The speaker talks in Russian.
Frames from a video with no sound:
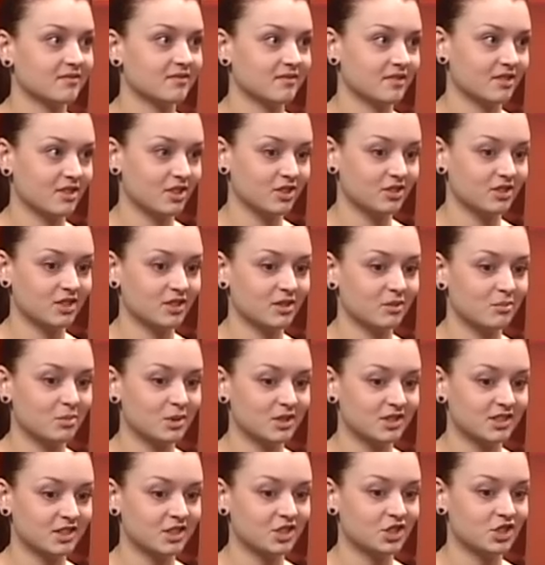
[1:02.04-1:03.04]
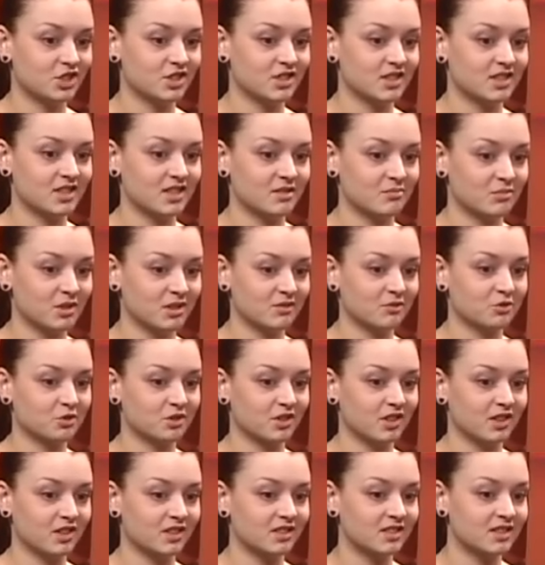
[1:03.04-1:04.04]
как-то обозначиться себя
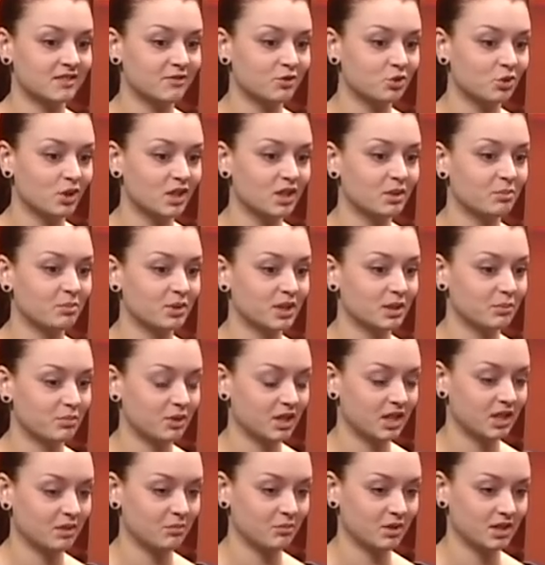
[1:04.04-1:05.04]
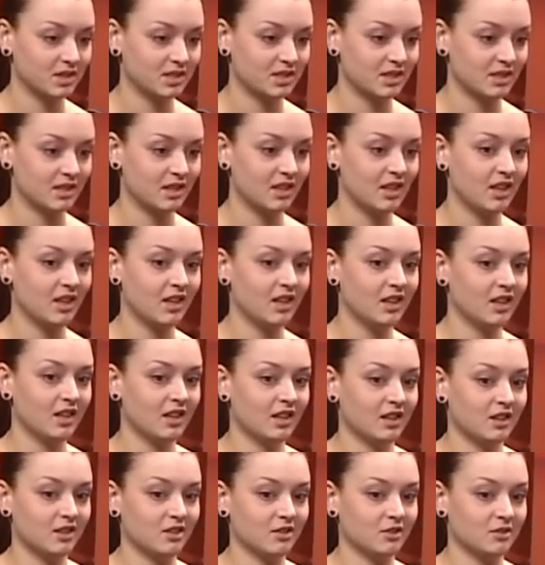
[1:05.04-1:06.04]
вот как индивидуальный предприниматель.
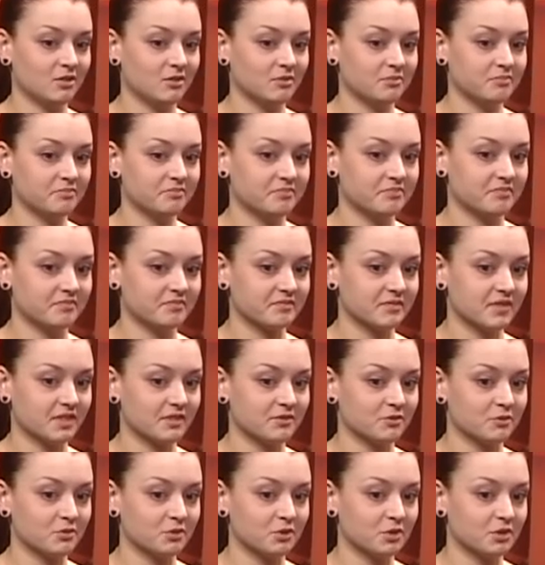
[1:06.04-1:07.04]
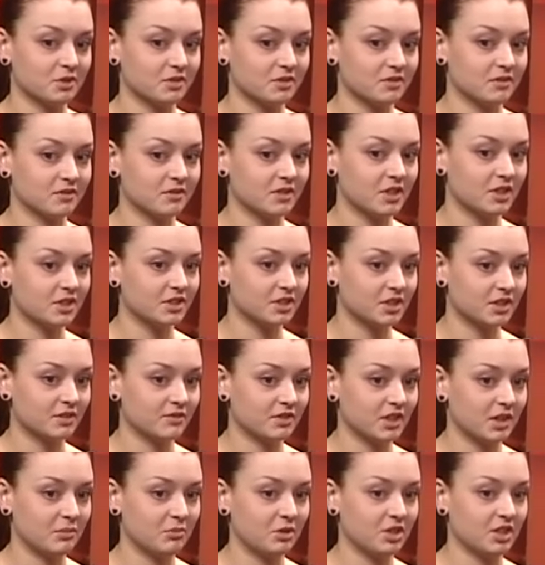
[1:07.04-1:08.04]
А, вот. Некоторое
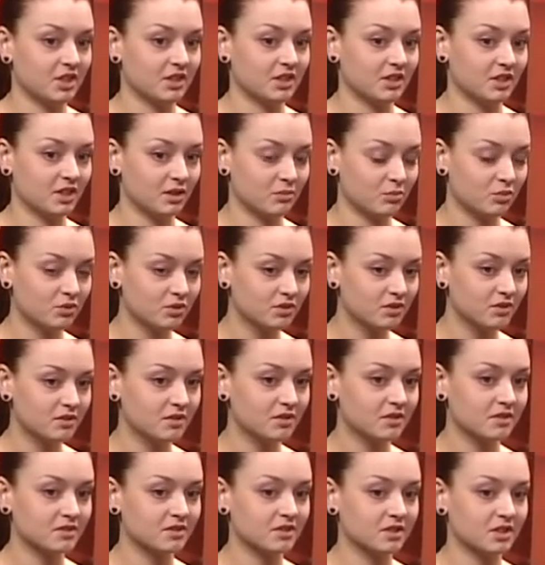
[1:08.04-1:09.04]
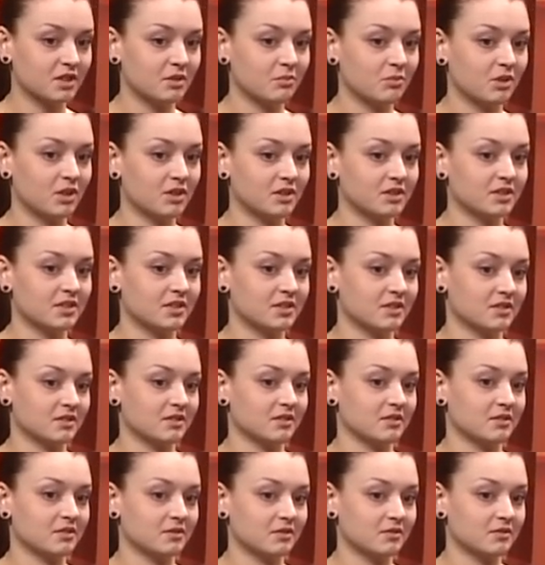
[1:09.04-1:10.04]
время я не работала, занималась
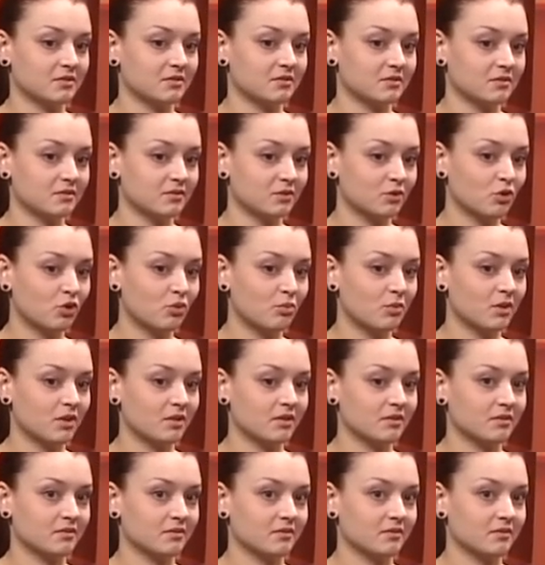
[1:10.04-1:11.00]
э, дома